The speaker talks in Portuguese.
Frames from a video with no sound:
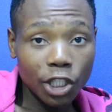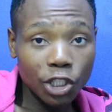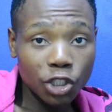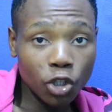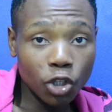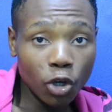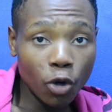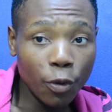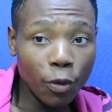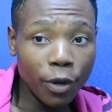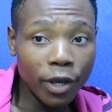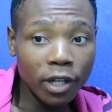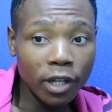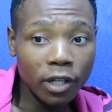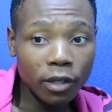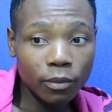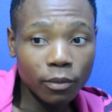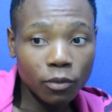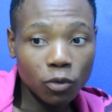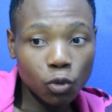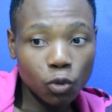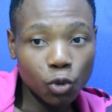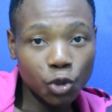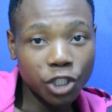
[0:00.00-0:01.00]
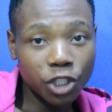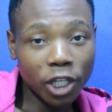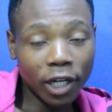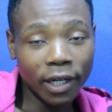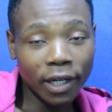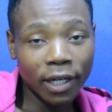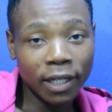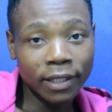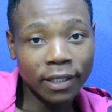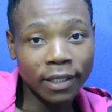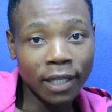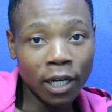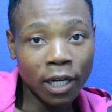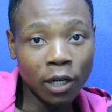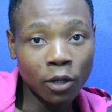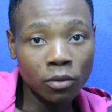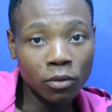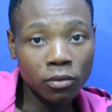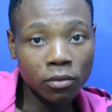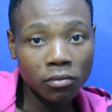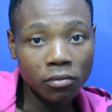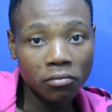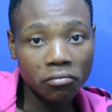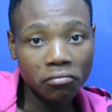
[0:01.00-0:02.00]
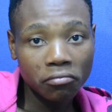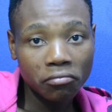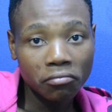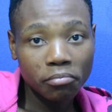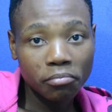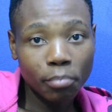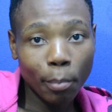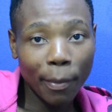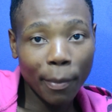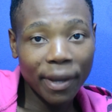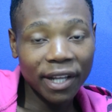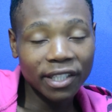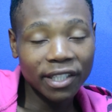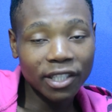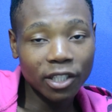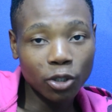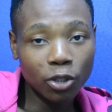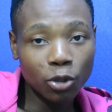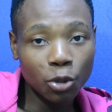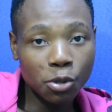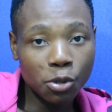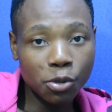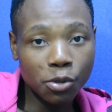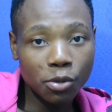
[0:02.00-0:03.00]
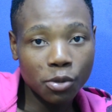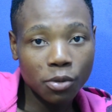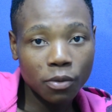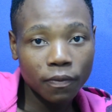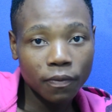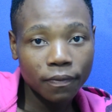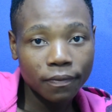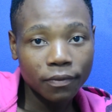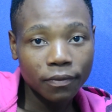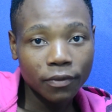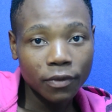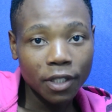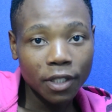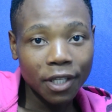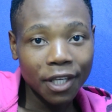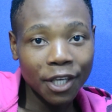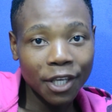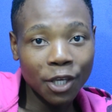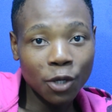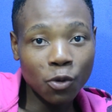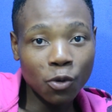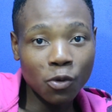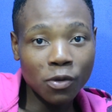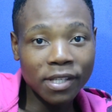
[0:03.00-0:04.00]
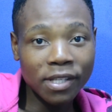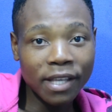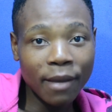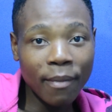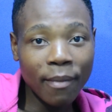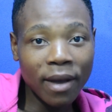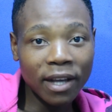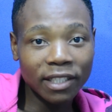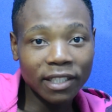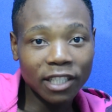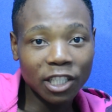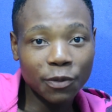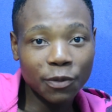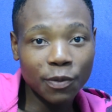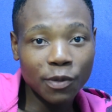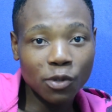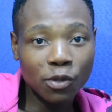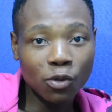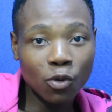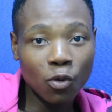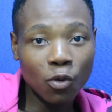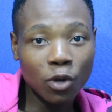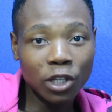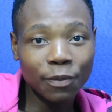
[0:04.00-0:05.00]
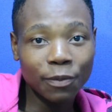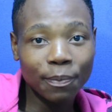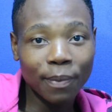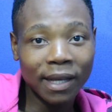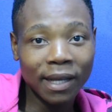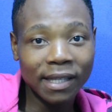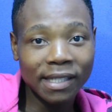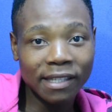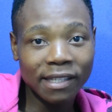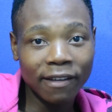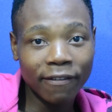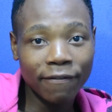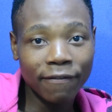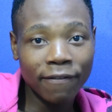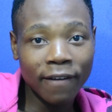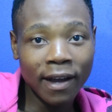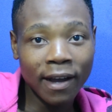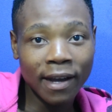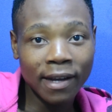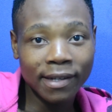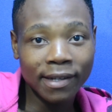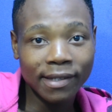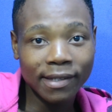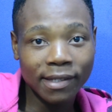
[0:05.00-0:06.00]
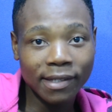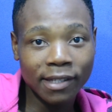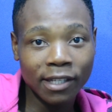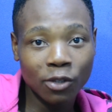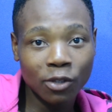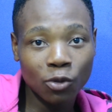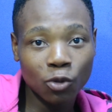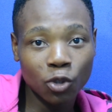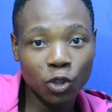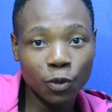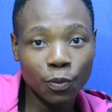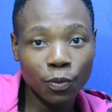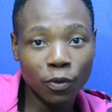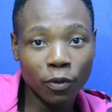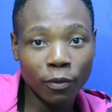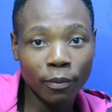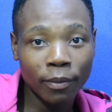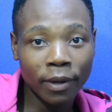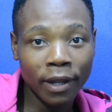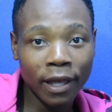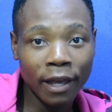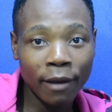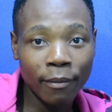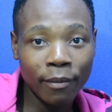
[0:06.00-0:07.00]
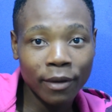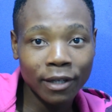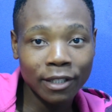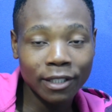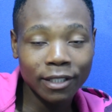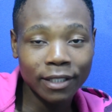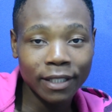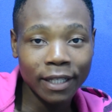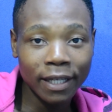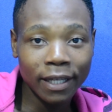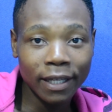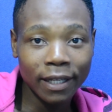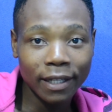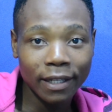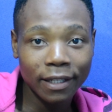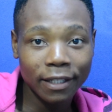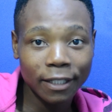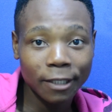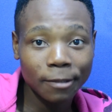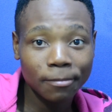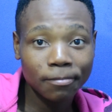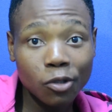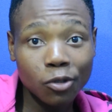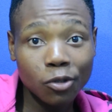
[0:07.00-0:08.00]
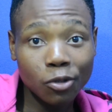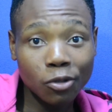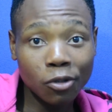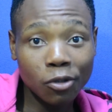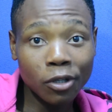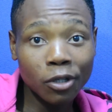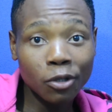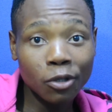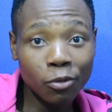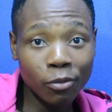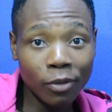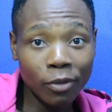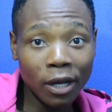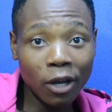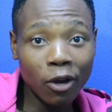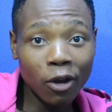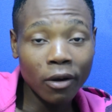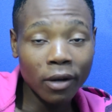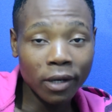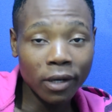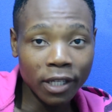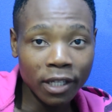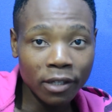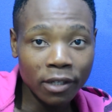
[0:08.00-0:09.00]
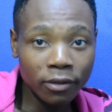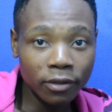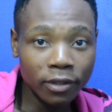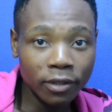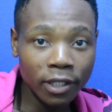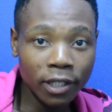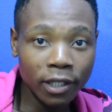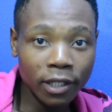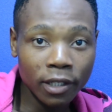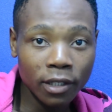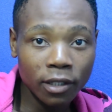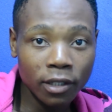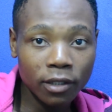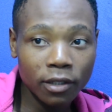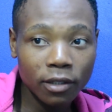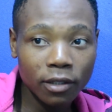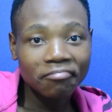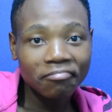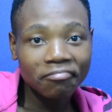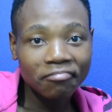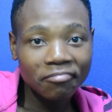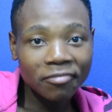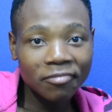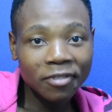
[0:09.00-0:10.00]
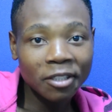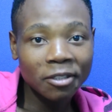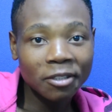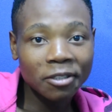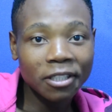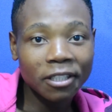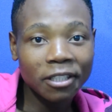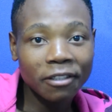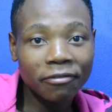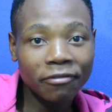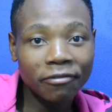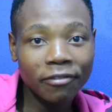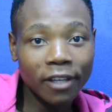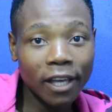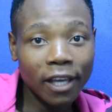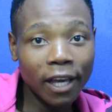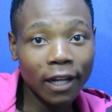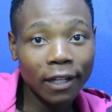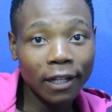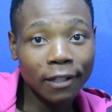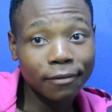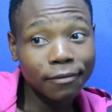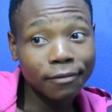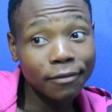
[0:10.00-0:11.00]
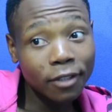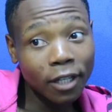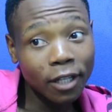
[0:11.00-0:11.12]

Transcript: Joe William, o charlatão, mentiroso e usa mais das pessoas para safar-se dos problemas dele. Só que o maior erro dele não ser fiel.